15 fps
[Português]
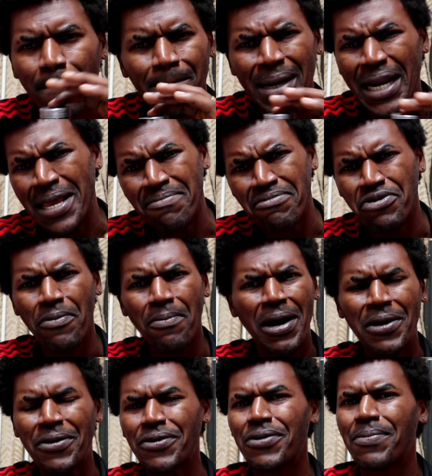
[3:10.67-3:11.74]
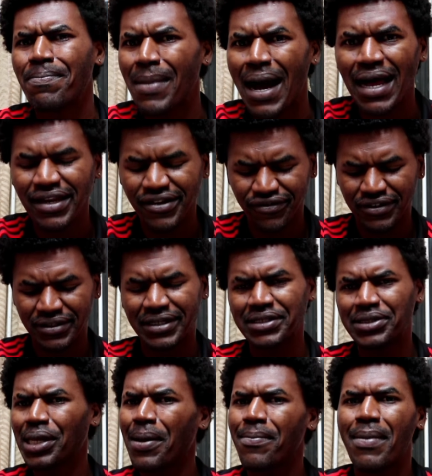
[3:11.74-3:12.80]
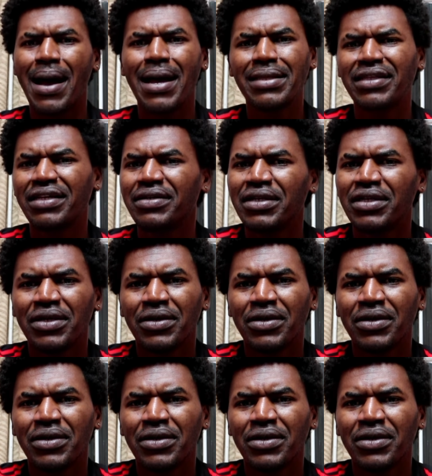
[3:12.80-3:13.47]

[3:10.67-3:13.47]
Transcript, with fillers: prêmio, bagulho bala, três camada,